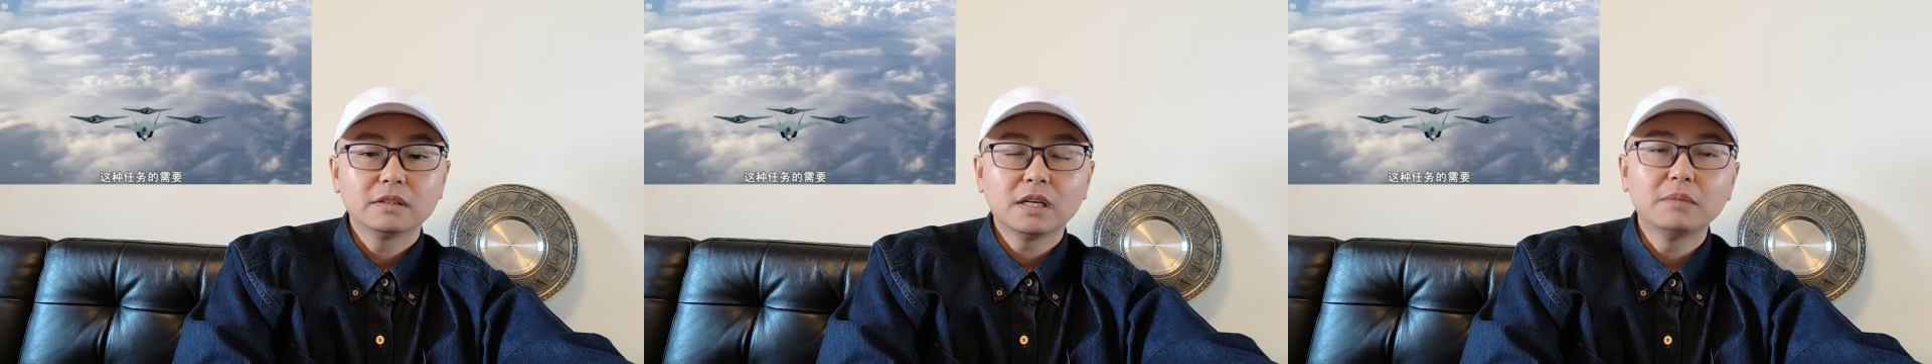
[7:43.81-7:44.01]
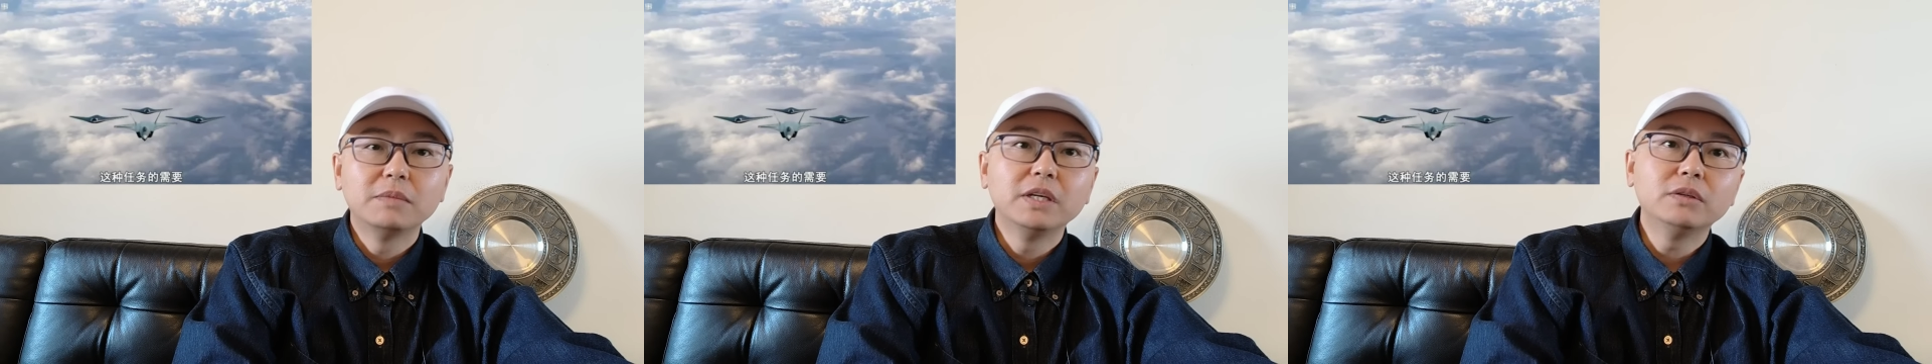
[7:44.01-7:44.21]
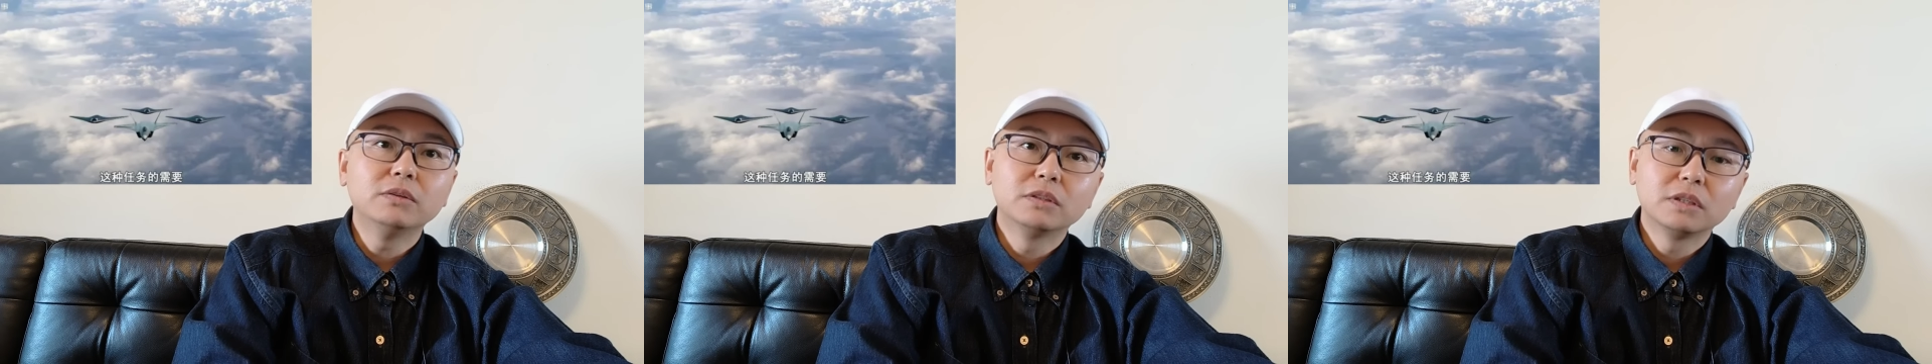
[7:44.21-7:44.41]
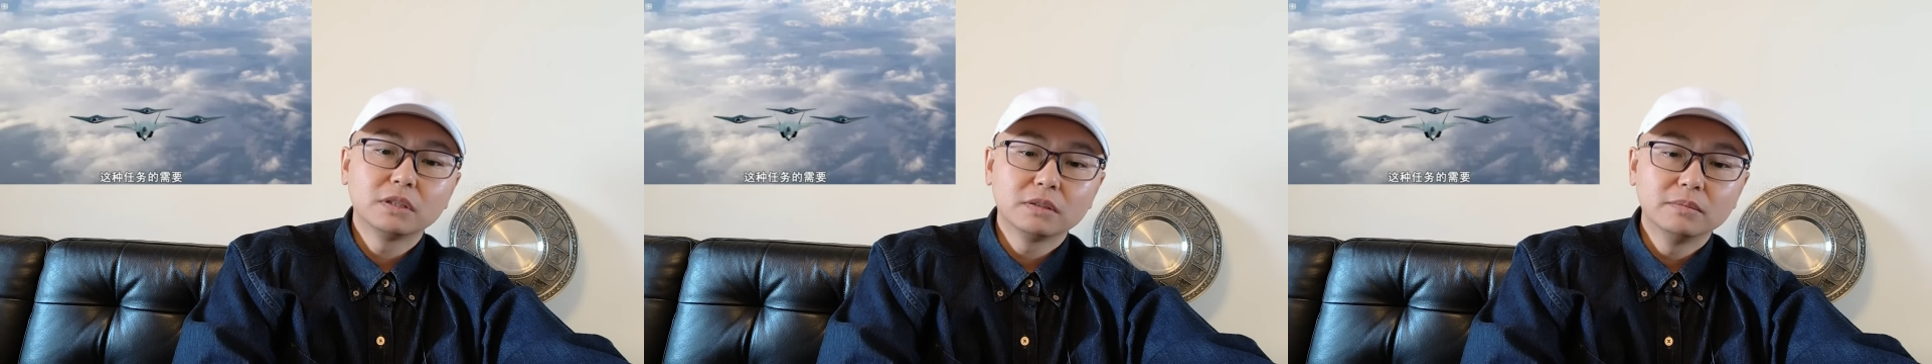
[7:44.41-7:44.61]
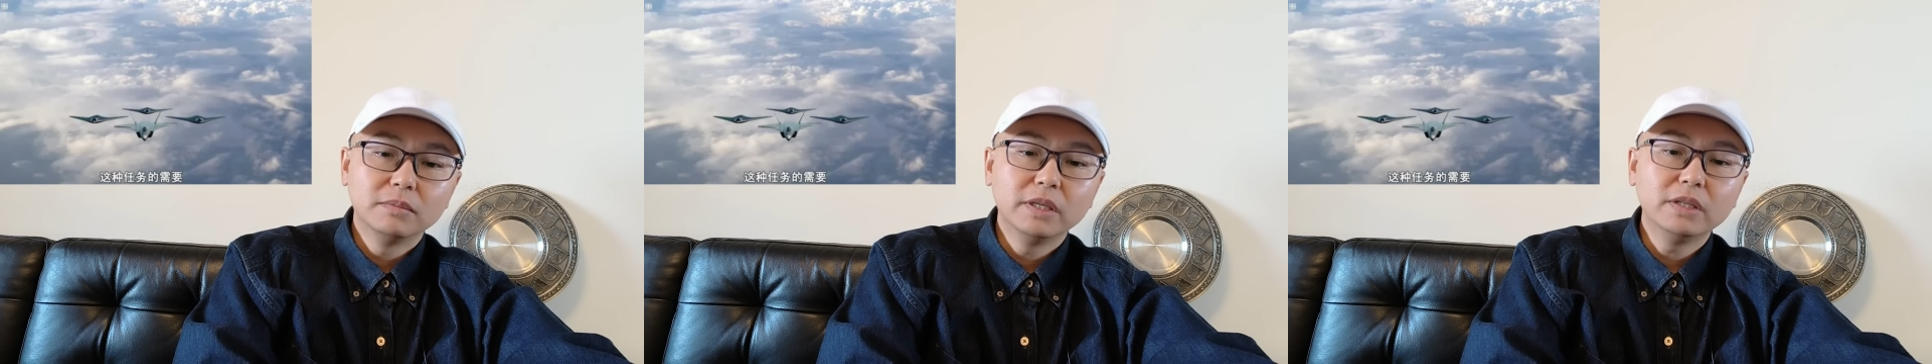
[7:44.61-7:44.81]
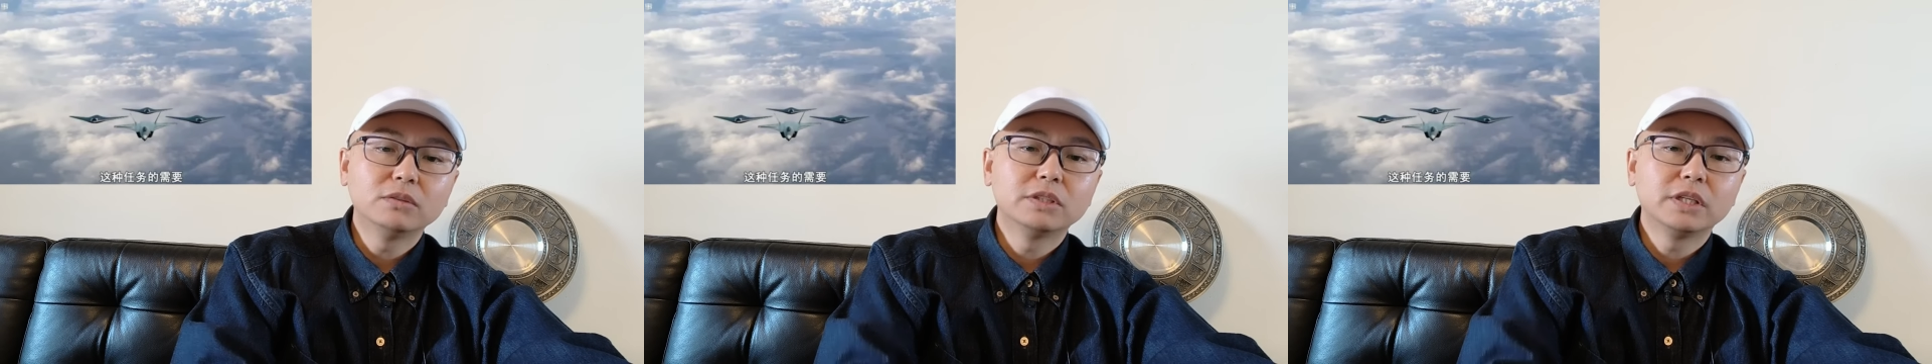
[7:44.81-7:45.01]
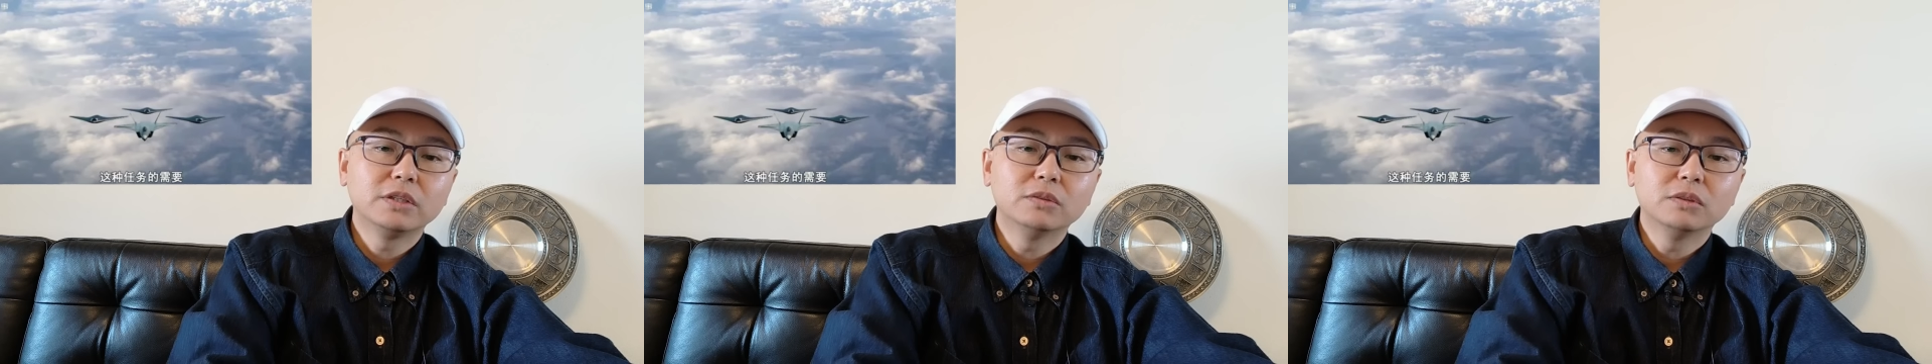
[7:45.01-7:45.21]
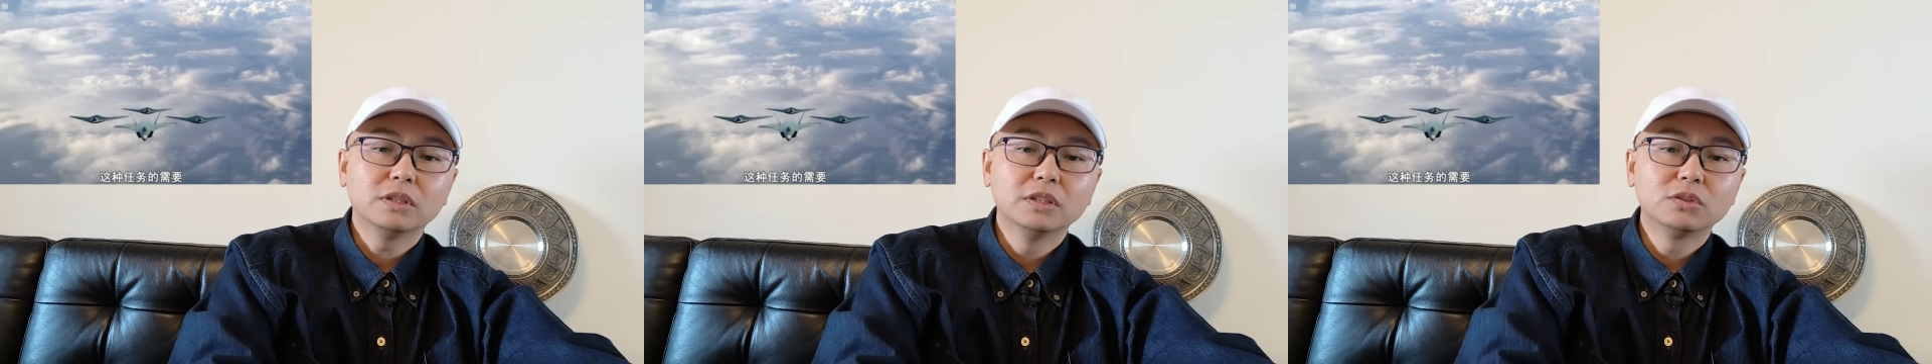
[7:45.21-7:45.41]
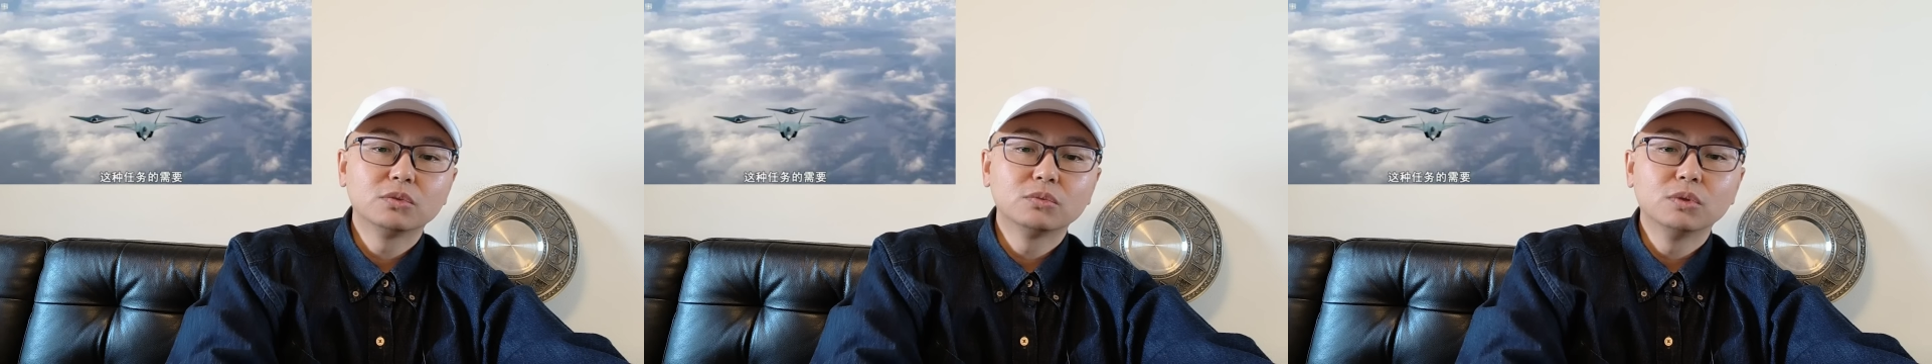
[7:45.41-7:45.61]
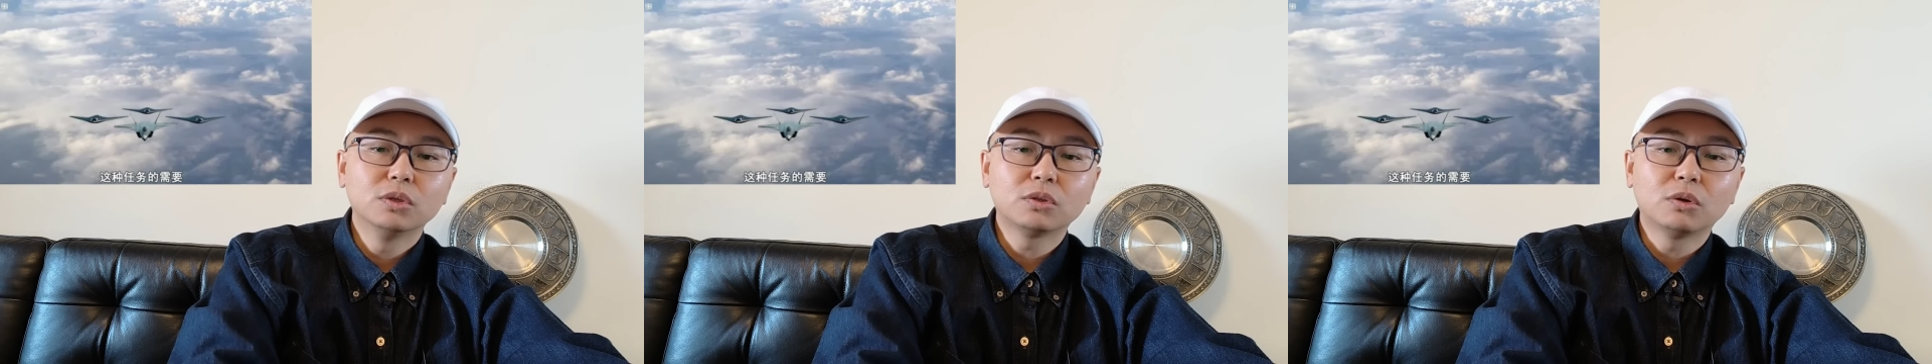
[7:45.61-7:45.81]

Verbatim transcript: 他没有没有这种跟中国